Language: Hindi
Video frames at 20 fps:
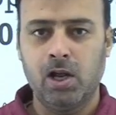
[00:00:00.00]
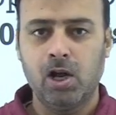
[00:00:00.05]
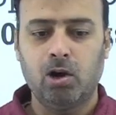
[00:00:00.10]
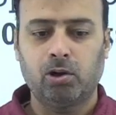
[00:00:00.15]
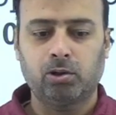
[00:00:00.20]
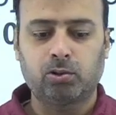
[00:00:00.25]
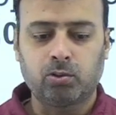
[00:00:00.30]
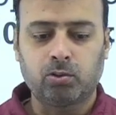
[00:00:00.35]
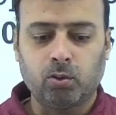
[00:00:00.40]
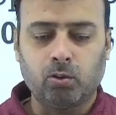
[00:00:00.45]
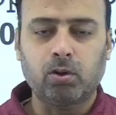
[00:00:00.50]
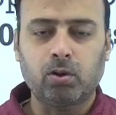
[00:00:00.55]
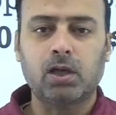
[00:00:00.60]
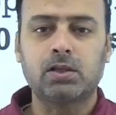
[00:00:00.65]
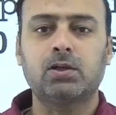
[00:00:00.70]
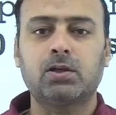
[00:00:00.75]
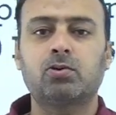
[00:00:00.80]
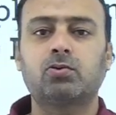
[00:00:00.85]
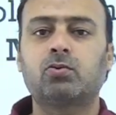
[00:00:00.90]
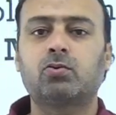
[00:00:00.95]
और थोड़ा
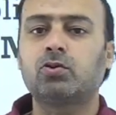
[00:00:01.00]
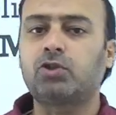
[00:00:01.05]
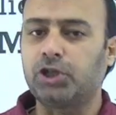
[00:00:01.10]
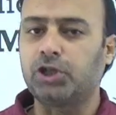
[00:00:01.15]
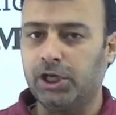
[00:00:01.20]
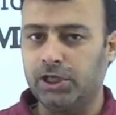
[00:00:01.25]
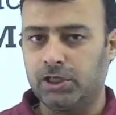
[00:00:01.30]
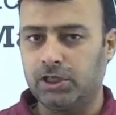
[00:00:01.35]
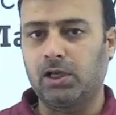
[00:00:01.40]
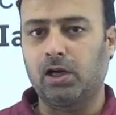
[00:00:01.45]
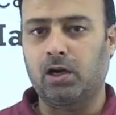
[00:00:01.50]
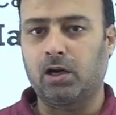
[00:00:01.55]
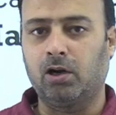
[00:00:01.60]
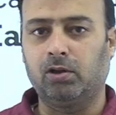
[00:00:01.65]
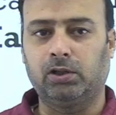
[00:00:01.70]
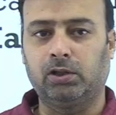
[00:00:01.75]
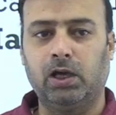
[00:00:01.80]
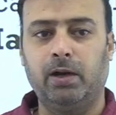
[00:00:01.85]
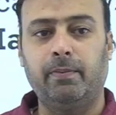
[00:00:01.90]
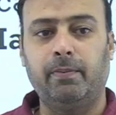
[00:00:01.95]
सा उसको चेंज करना
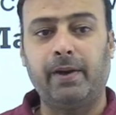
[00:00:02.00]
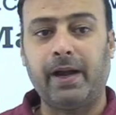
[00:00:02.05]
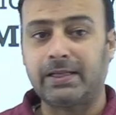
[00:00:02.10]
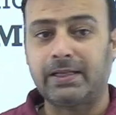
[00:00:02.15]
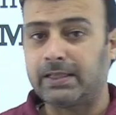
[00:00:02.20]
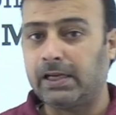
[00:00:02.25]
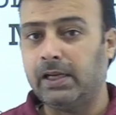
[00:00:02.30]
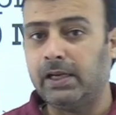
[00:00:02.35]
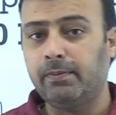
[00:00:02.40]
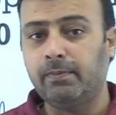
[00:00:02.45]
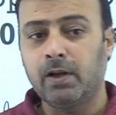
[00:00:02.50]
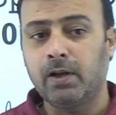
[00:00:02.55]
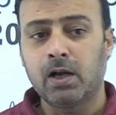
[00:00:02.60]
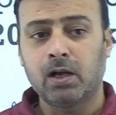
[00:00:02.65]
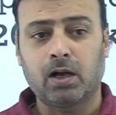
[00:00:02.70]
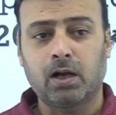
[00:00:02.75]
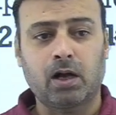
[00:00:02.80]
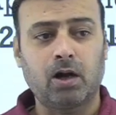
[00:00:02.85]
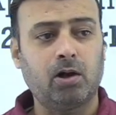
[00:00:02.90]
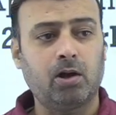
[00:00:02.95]
होता है अब ऐसा नहीं
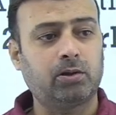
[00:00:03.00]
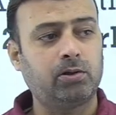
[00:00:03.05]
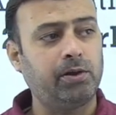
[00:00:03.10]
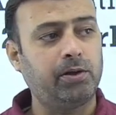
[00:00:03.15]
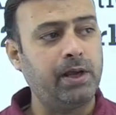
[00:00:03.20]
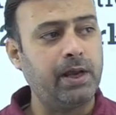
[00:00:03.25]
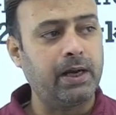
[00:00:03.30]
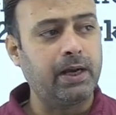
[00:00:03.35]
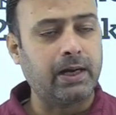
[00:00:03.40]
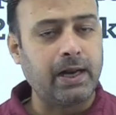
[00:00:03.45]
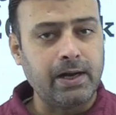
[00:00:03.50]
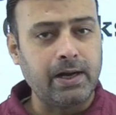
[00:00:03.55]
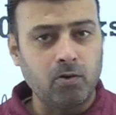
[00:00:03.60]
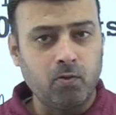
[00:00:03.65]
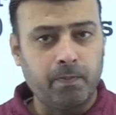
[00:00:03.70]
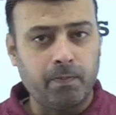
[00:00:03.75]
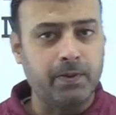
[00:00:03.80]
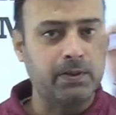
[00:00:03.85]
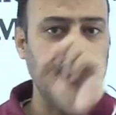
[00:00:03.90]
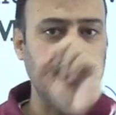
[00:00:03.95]
करना होता कि एक लाइन
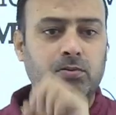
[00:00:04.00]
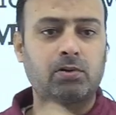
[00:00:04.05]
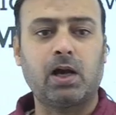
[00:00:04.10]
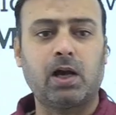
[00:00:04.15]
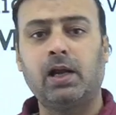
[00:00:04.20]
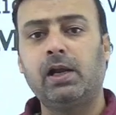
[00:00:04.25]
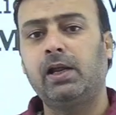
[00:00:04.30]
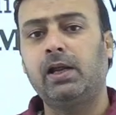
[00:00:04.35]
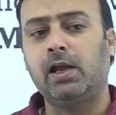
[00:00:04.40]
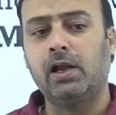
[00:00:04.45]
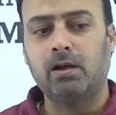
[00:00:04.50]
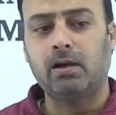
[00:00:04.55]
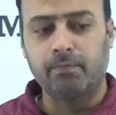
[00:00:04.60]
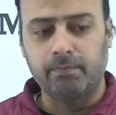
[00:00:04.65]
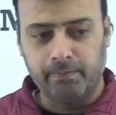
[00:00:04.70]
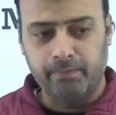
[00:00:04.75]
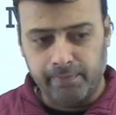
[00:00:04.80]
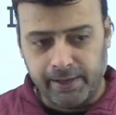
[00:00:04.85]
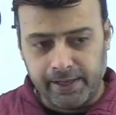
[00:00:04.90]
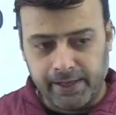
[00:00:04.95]
ऊपर से उठा ली एक
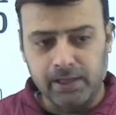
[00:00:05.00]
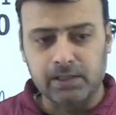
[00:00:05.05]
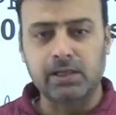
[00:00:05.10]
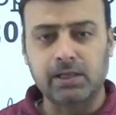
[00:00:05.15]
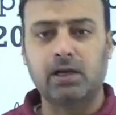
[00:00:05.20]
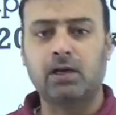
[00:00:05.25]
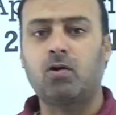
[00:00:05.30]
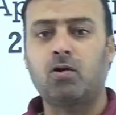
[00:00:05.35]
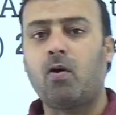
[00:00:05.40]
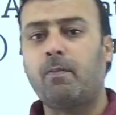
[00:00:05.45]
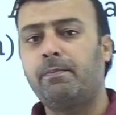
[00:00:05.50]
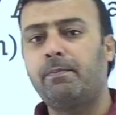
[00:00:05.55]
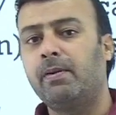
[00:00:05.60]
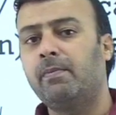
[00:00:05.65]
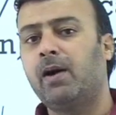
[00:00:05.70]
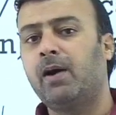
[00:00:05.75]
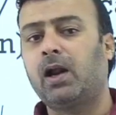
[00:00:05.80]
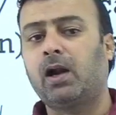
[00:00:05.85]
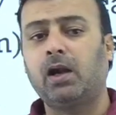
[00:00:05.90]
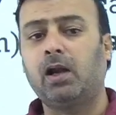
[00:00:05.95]
मिडल से कॉपी
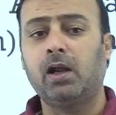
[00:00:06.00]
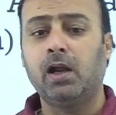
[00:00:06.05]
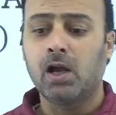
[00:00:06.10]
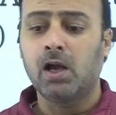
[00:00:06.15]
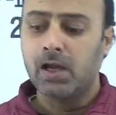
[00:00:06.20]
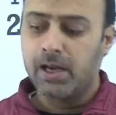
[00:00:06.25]
मार ली